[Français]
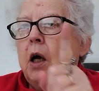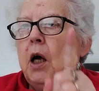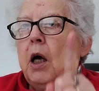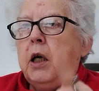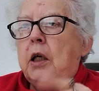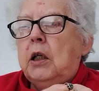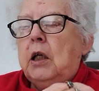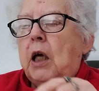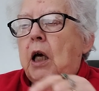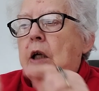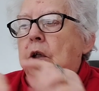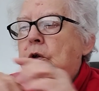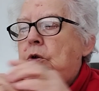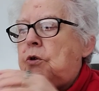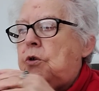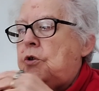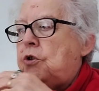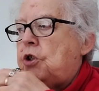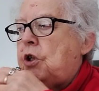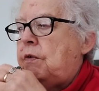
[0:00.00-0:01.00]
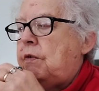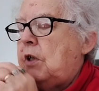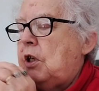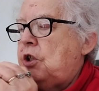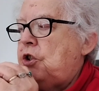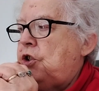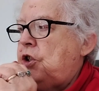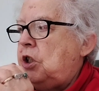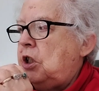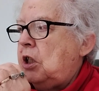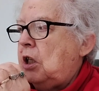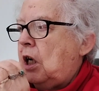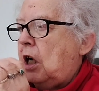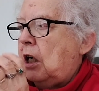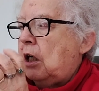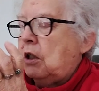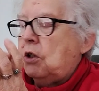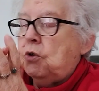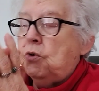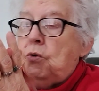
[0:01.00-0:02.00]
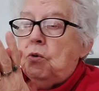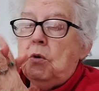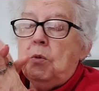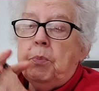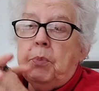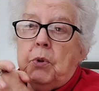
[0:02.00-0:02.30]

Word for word: un cadre que j'avais acheté à Action,